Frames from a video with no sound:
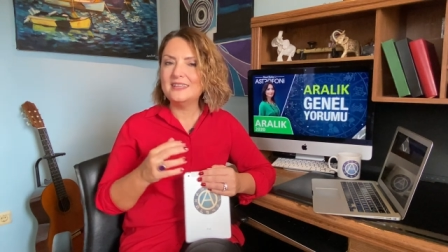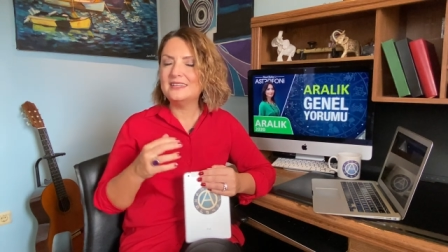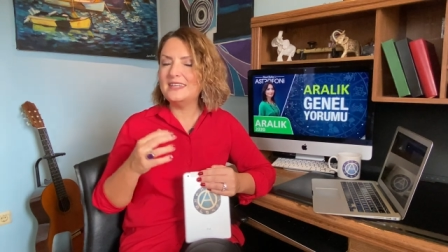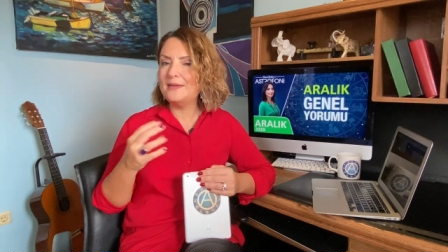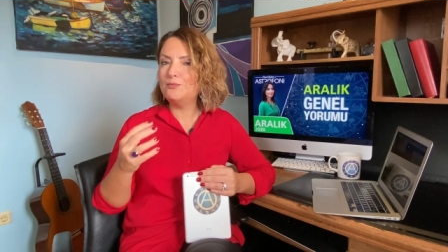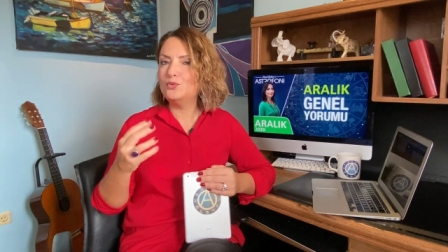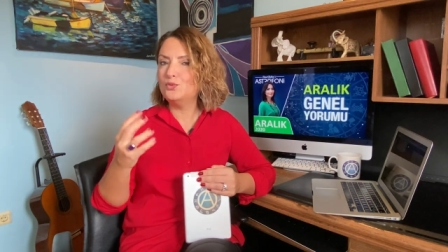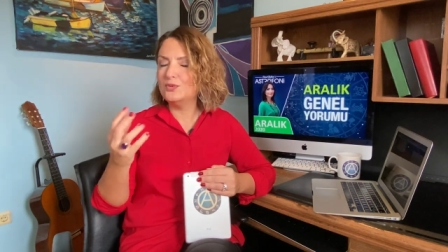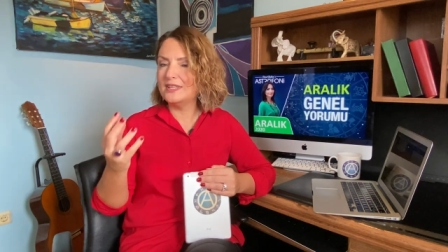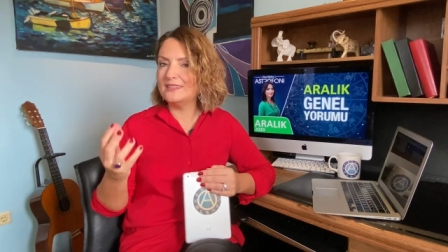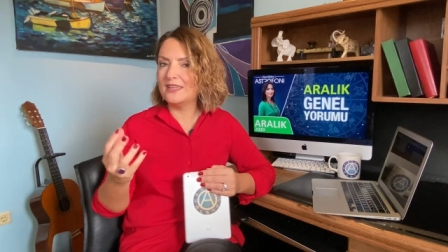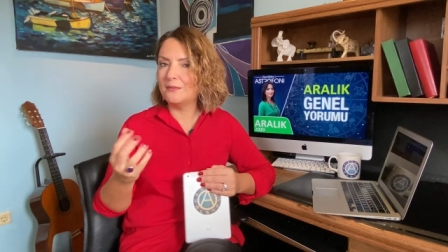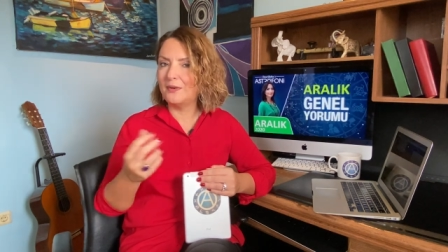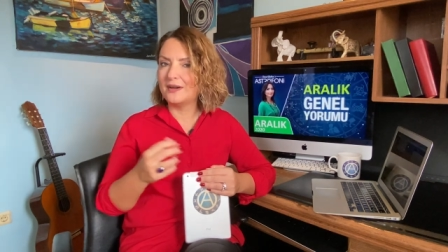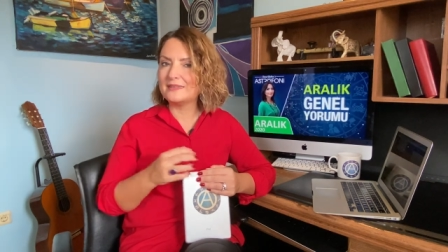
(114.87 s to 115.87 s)
Neptün'le
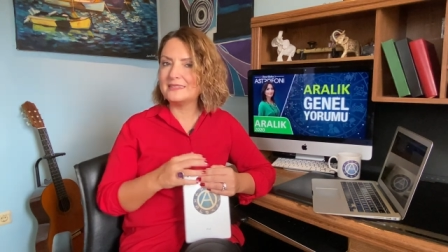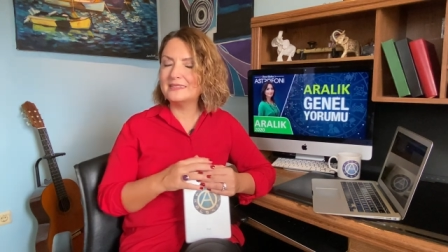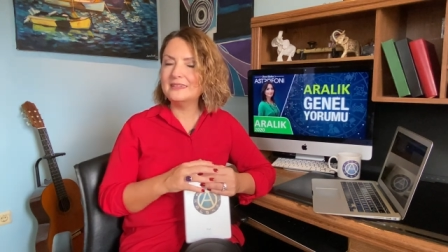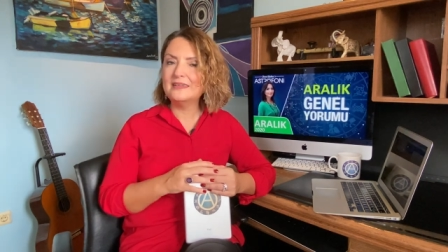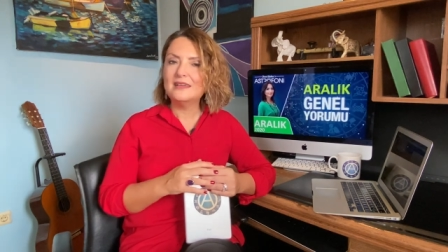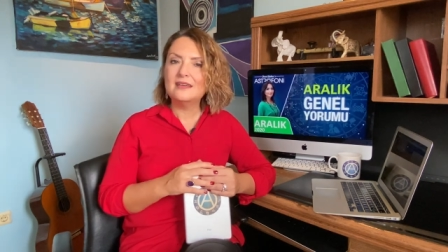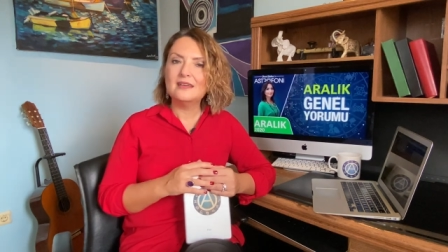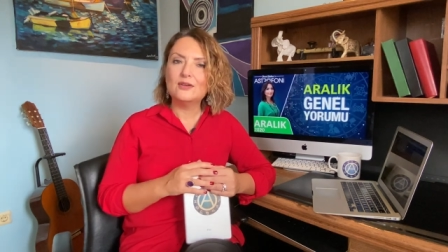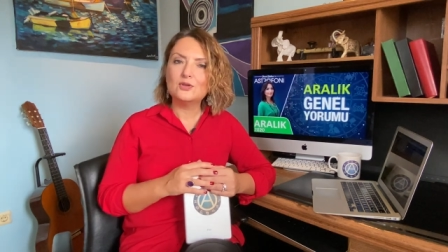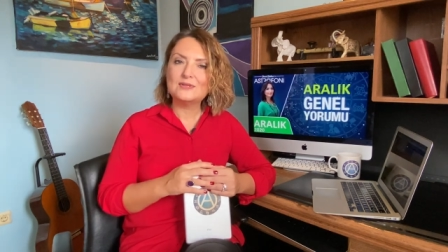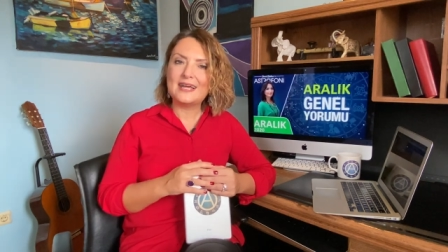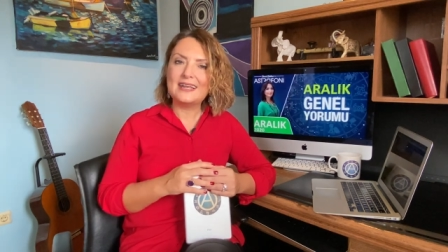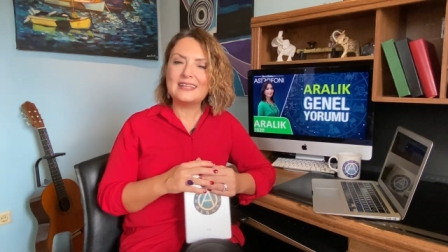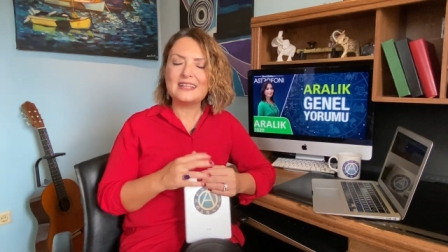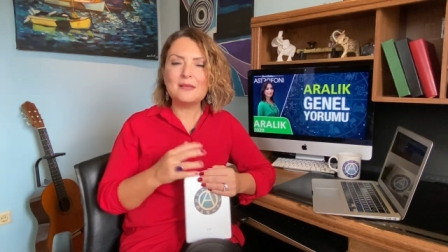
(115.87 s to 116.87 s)
teması
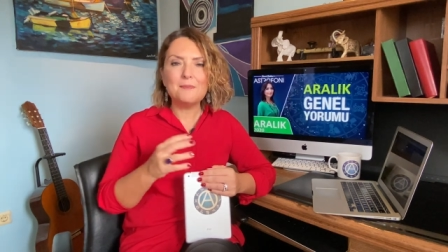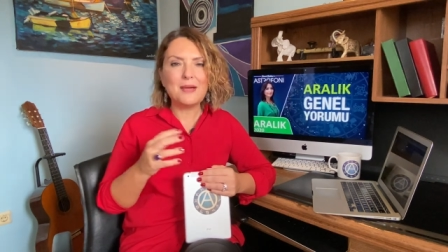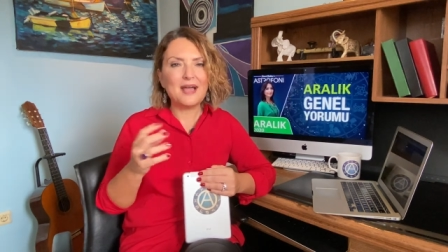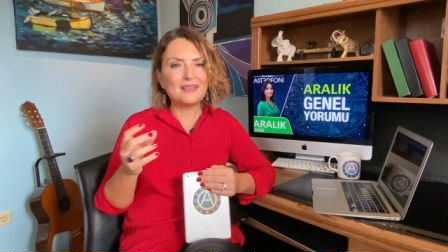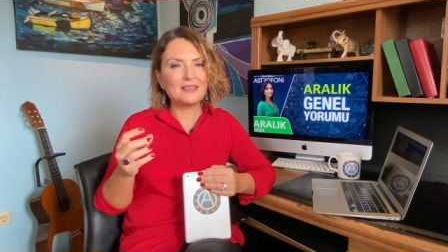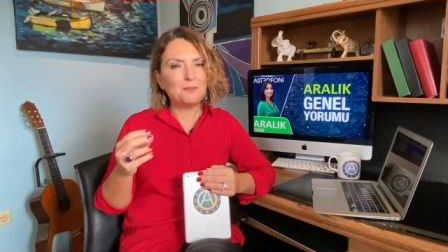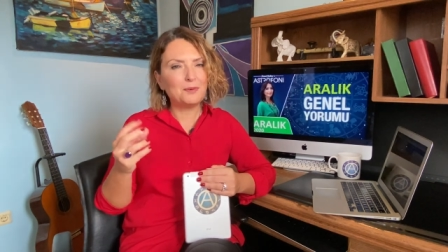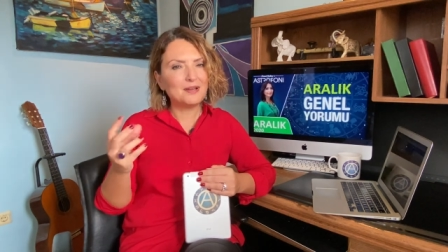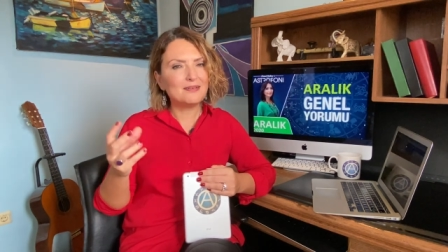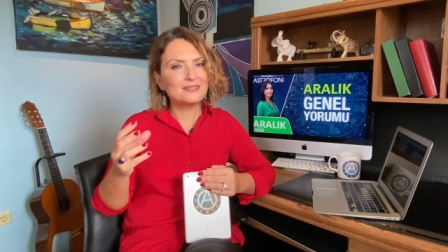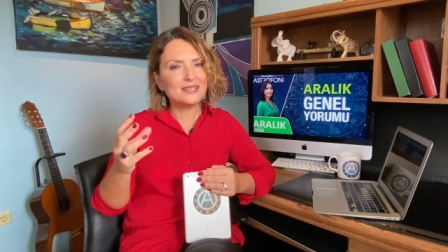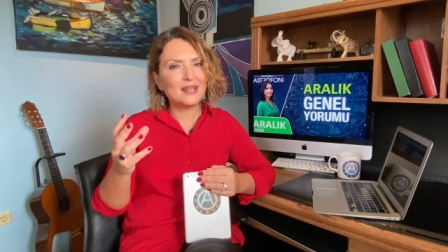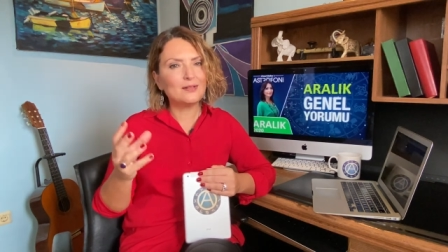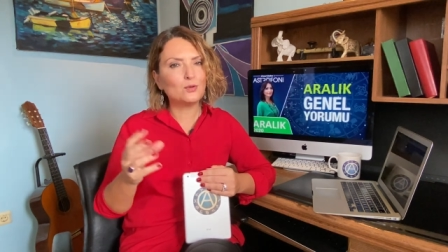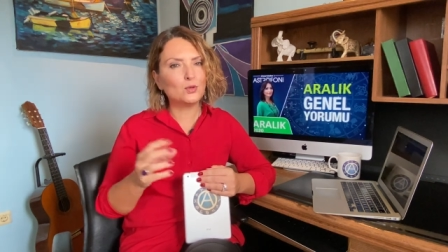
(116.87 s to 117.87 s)
özellikle belki
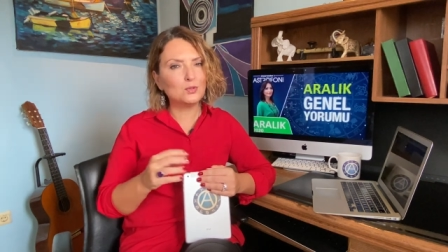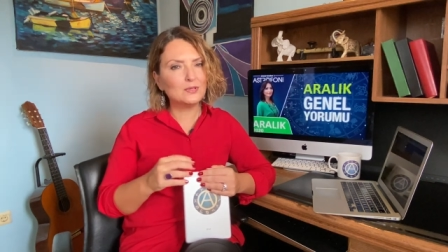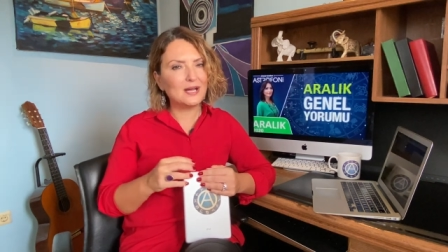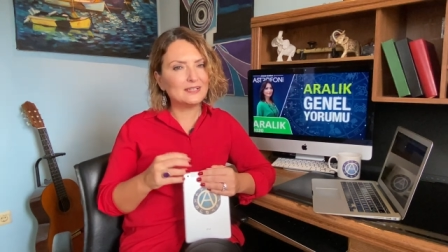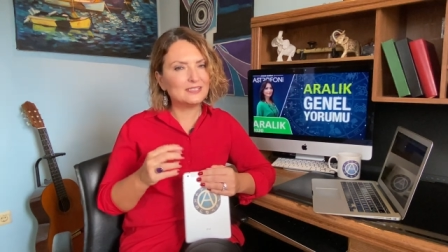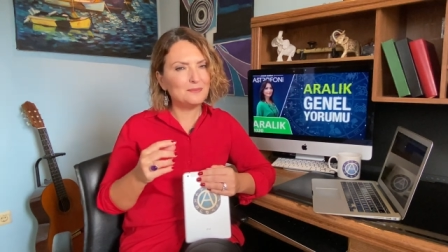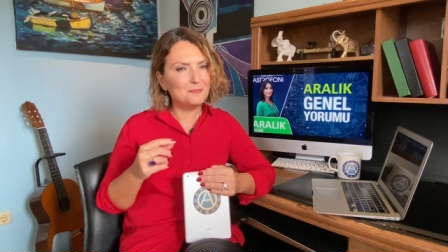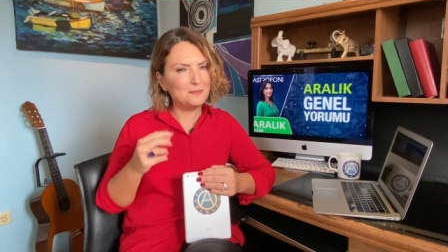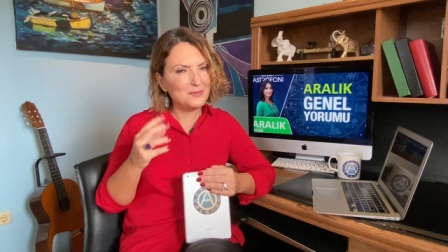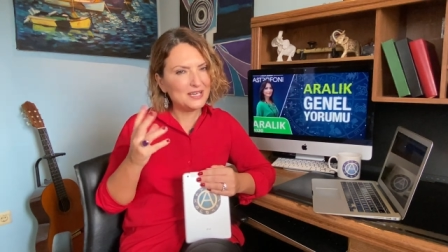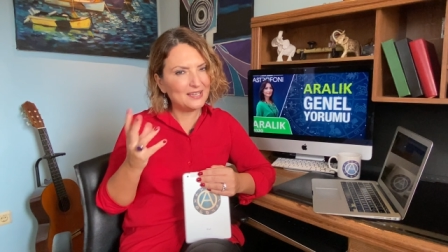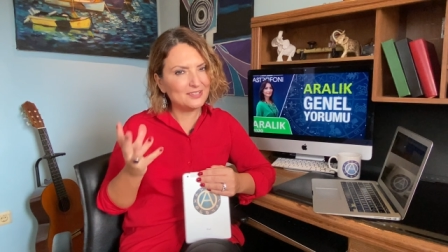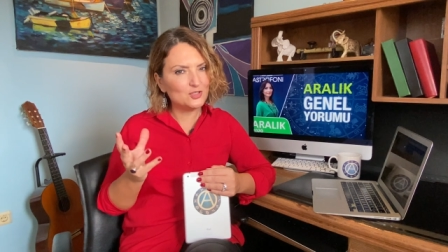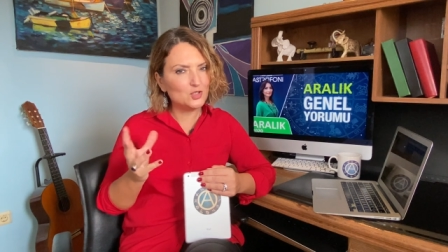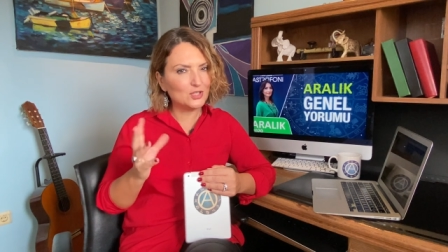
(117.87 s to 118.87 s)
parasal konularda
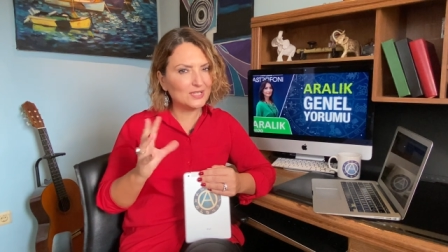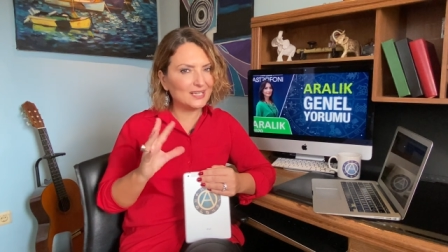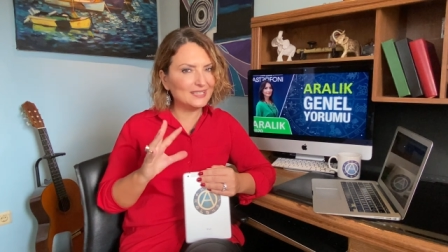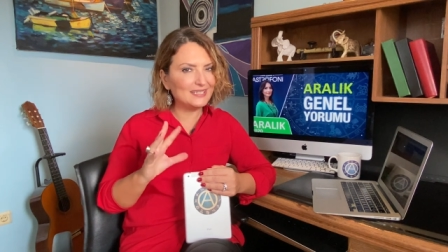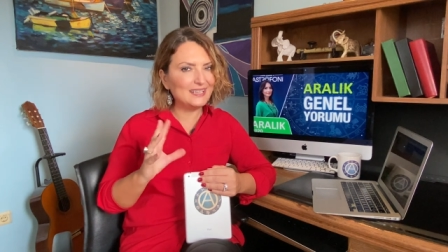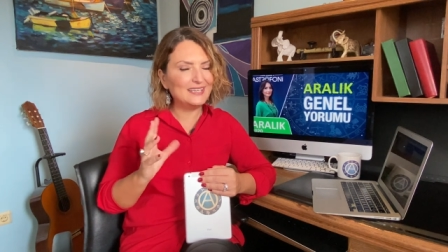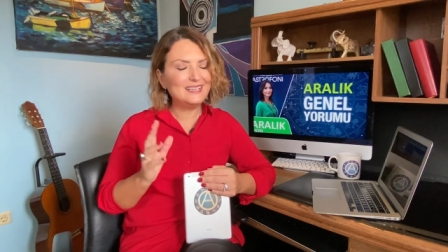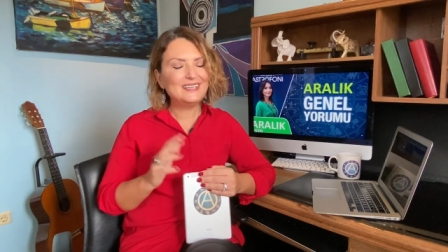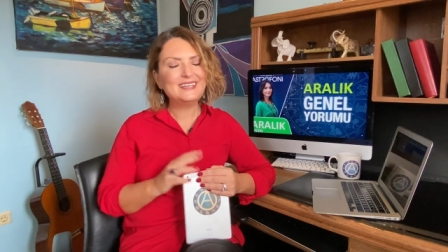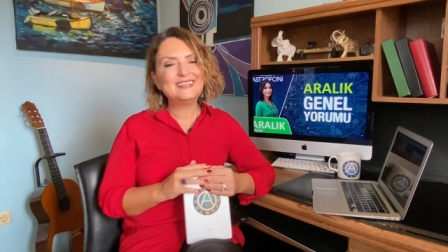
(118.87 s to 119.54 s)
birazcık hani